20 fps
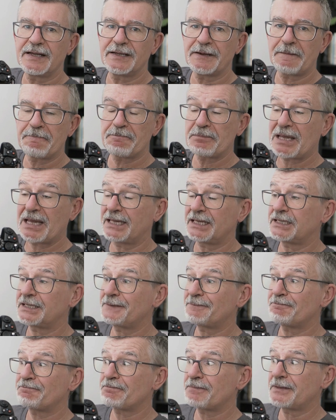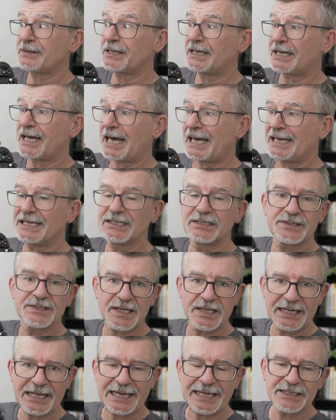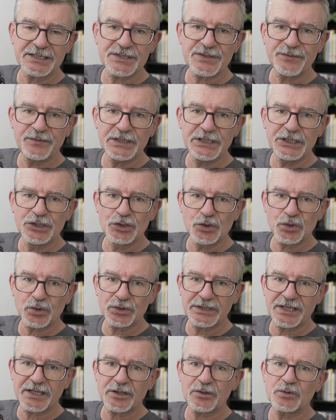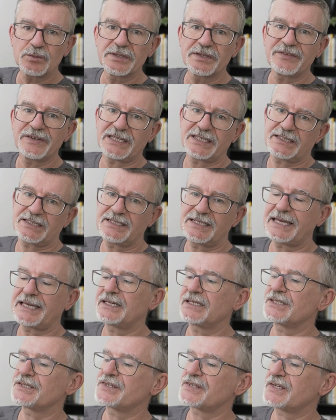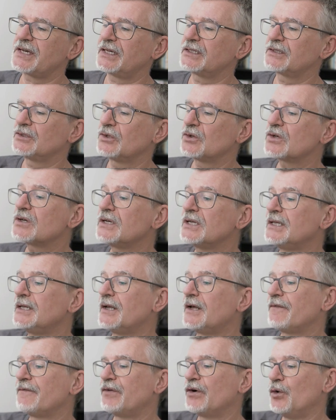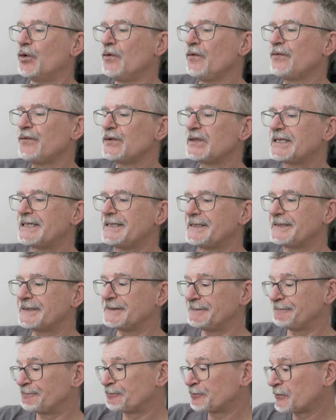Ähm, einen äh, eigenes, ein eigenes Video darüber werde ich in einiger Zeit noch veröffentlichen.